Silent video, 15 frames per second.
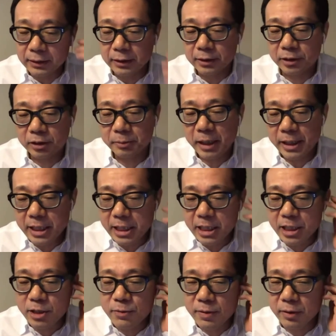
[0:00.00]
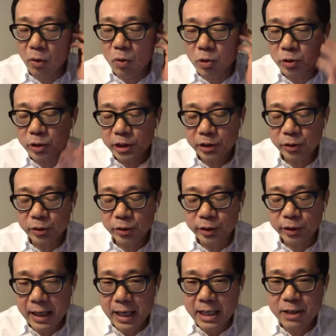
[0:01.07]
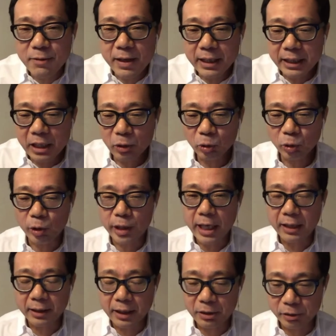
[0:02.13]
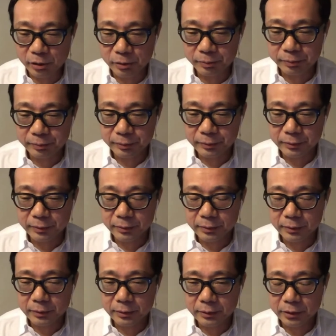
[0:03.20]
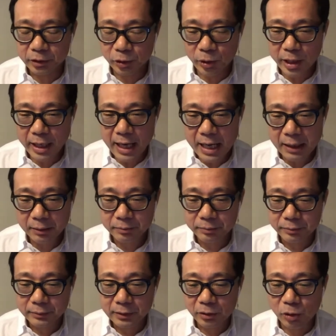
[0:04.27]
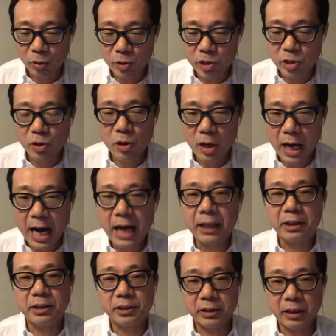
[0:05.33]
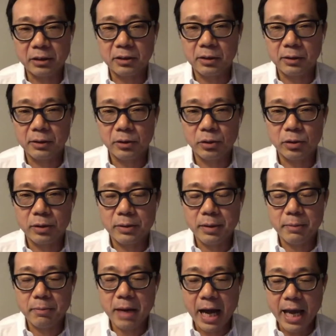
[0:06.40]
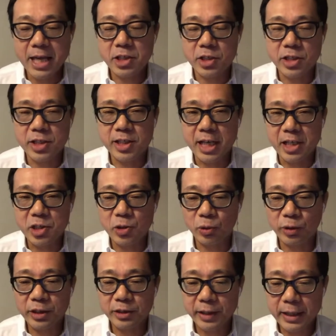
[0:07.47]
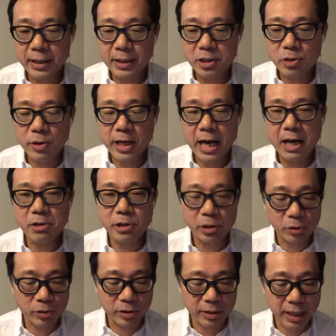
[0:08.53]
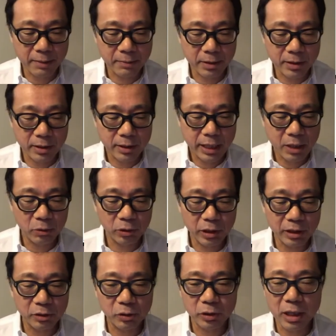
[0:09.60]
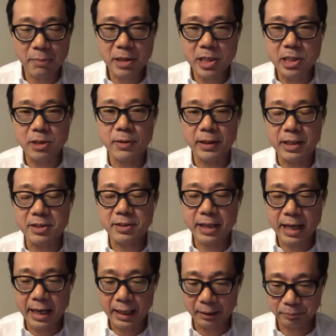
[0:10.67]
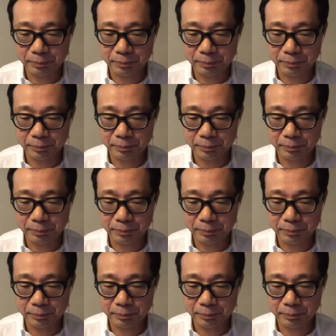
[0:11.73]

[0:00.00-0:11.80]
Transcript: つまり、王族貴族から言われたことをやってる。それが、当時のアーティスト。まあ、絵師に近い仕事ですね。それがある日突然、レオナルド・ダ・ヴィンチはですね、